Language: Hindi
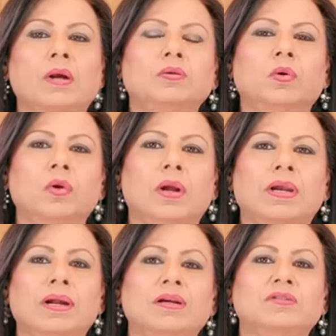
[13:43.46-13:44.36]
दोनों
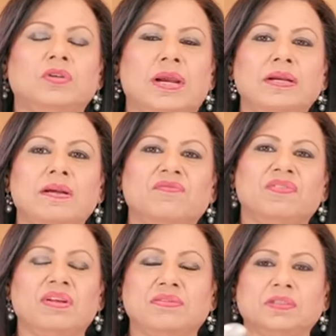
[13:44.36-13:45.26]
अलग अलग जेली के
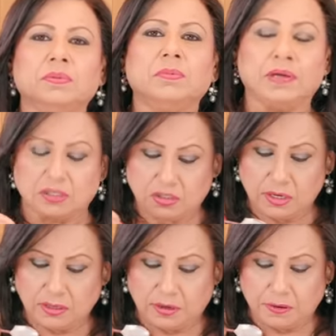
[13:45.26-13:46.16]
फ्लेवर्स भी बड़े अच्छे
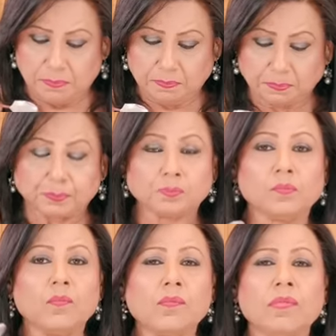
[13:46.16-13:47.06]
लग रहे हैं
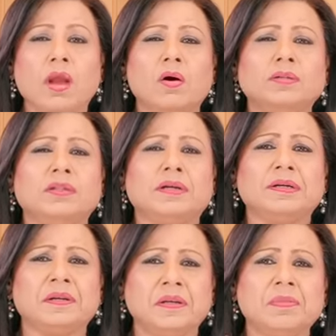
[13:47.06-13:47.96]
और इतना
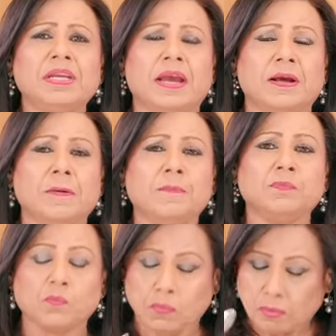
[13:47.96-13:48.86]
क्रीमी है
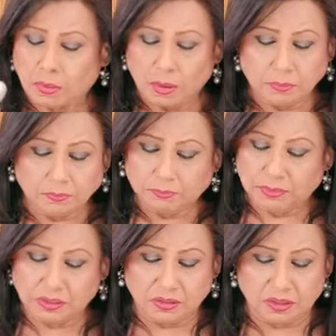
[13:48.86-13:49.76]

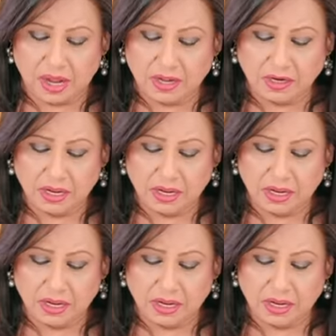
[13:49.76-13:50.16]
मज़ेदार